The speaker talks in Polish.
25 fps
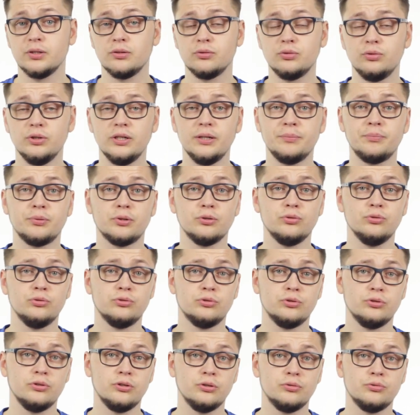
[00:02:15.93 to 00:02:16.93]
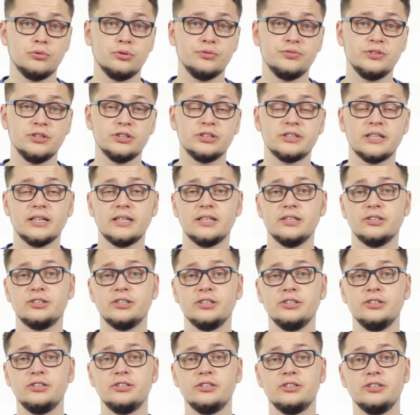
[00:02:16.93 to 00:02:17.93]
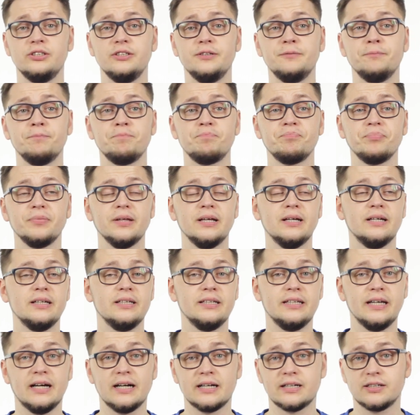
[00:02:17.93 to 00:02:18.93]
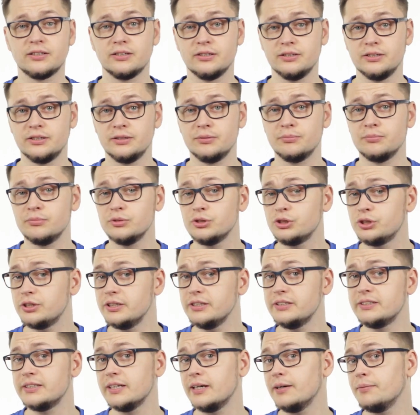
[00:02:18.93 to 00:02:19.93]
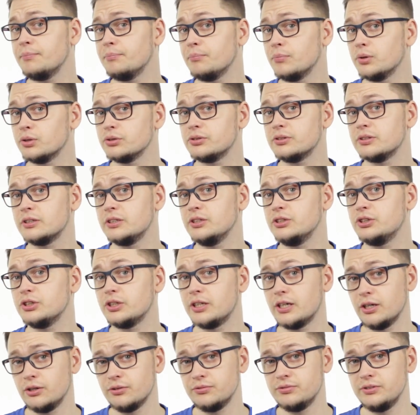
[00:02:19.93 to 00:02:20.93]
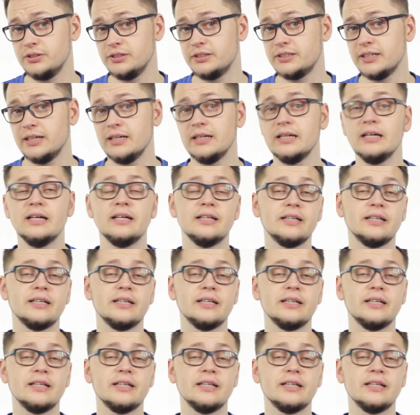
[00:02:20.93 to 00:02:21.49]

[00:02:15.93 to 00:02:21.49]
które produkują również takie części jak e, sztyce, mostki czy kierownice,